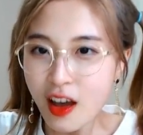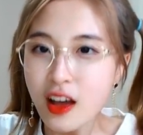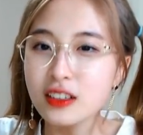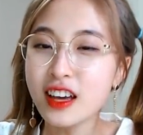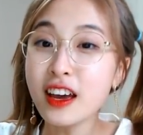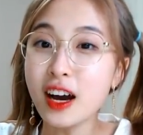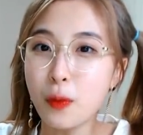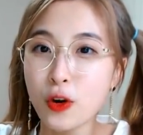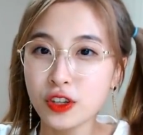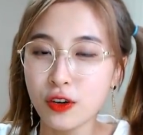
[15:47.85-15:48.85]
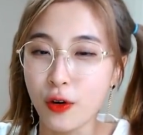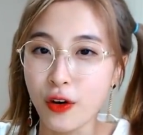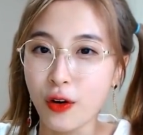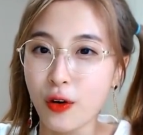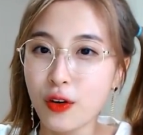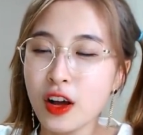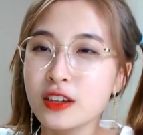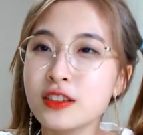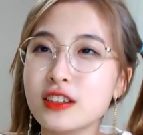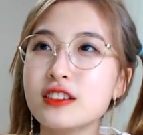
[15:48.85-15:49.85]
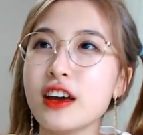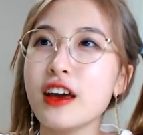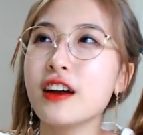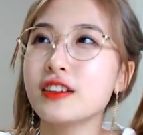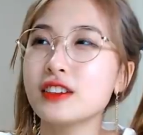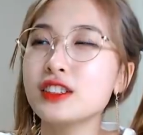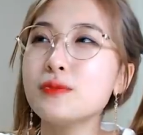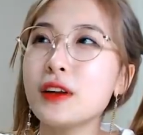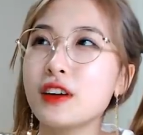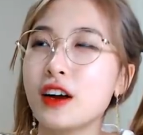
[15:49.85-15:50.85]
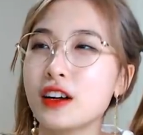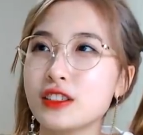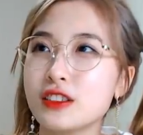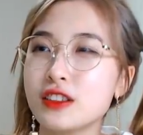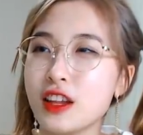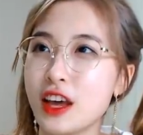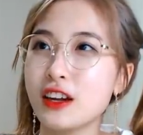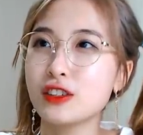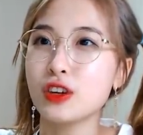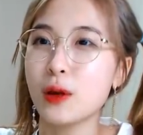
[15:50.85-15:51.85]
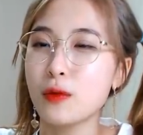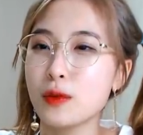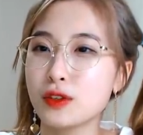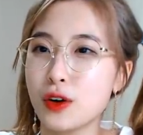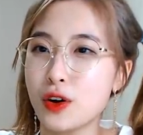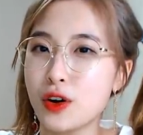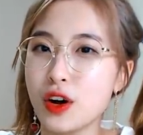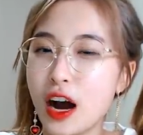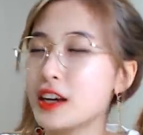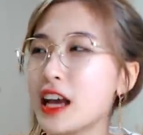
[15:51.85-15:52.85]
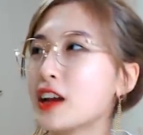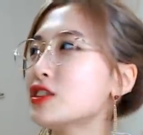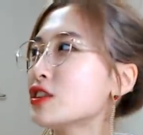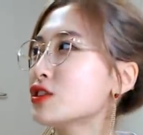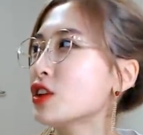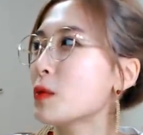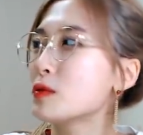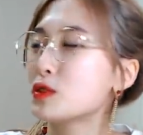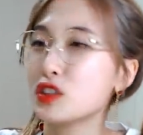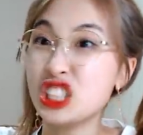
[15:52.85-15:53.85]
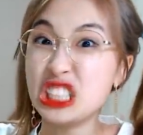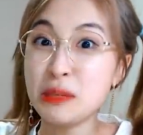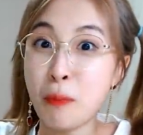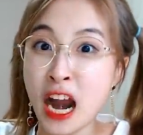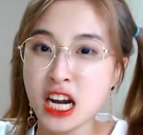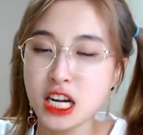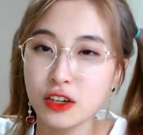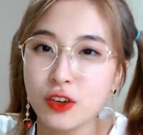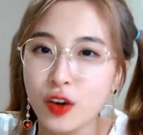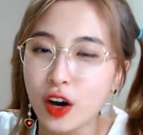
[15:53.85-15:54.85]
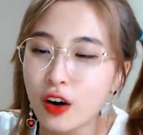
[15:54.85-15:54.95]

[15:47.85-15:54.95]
그 애가 보이는 거예요. 근데 그 애가 딱 신발을 갈아 신는데 내를 쳐다보면서 아 양인식을 쳐다보면서 씨발 이러는 거야.